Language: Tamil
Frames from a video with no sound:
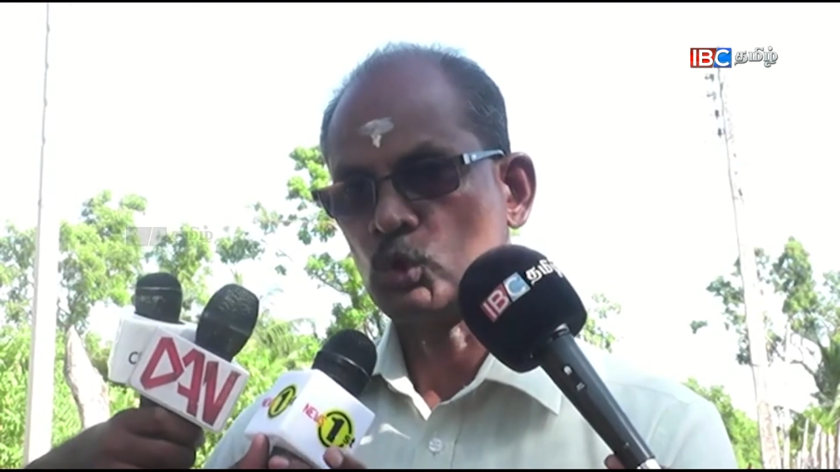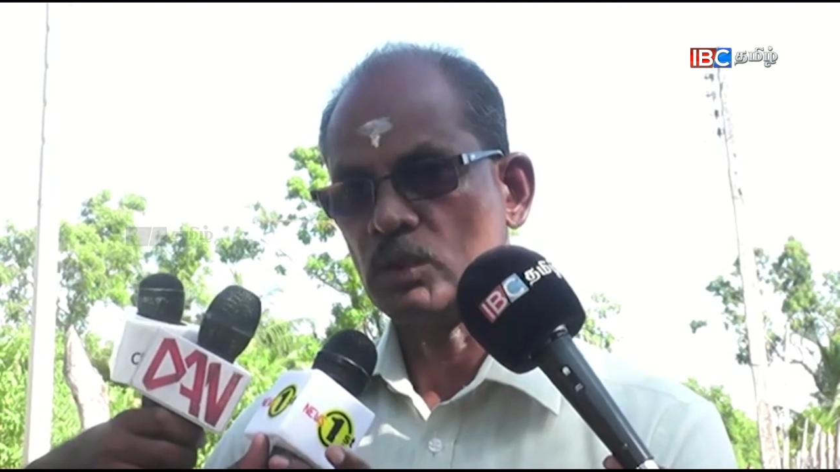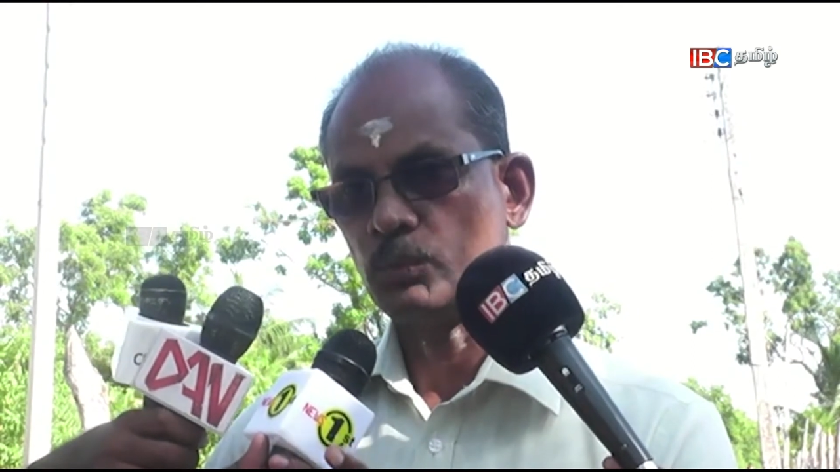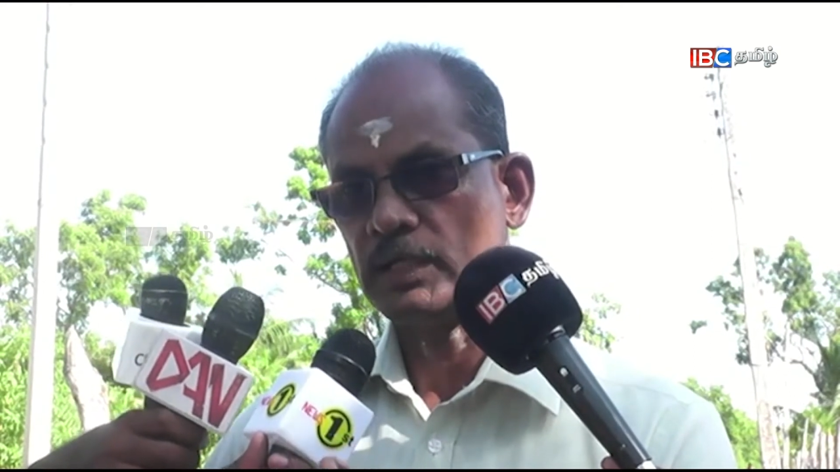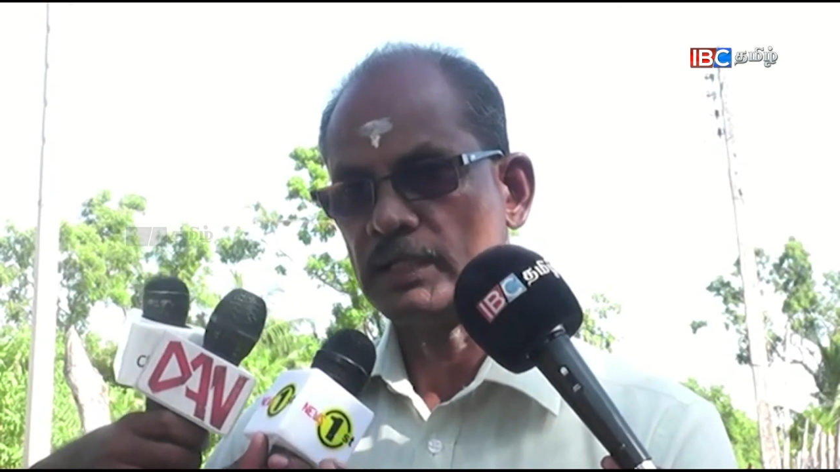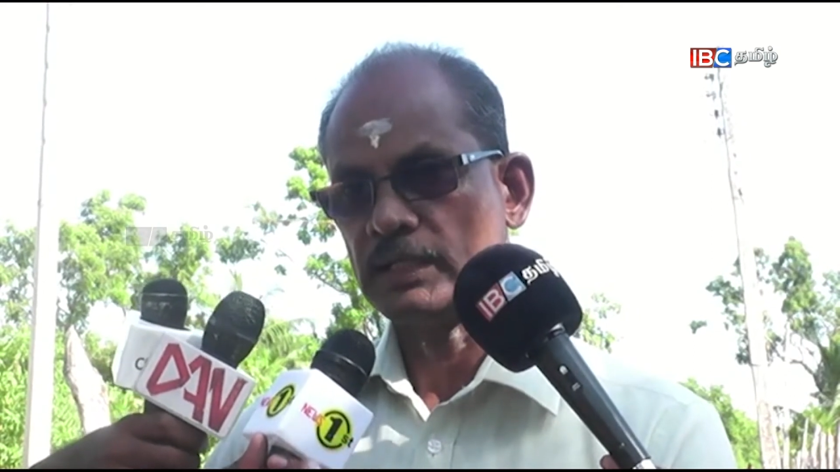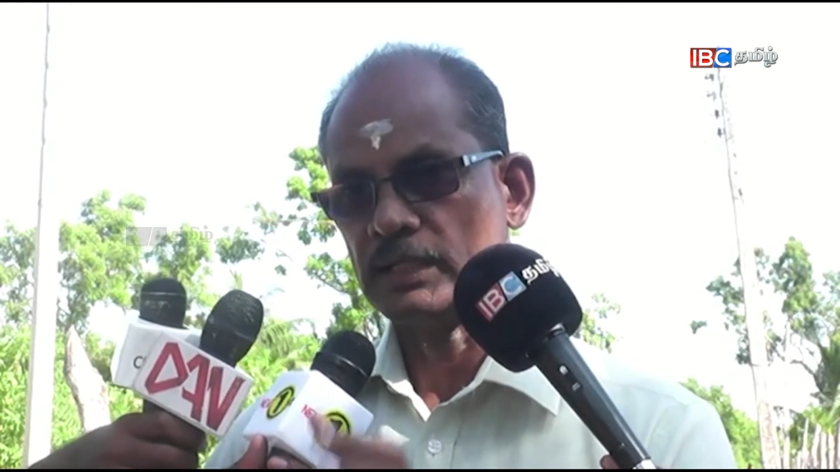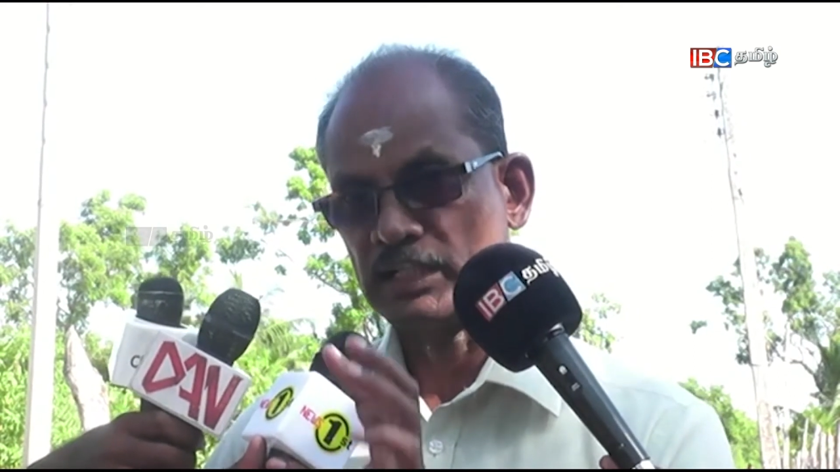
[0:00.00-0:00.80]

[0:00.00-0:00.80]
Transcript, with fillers: தொடர்பான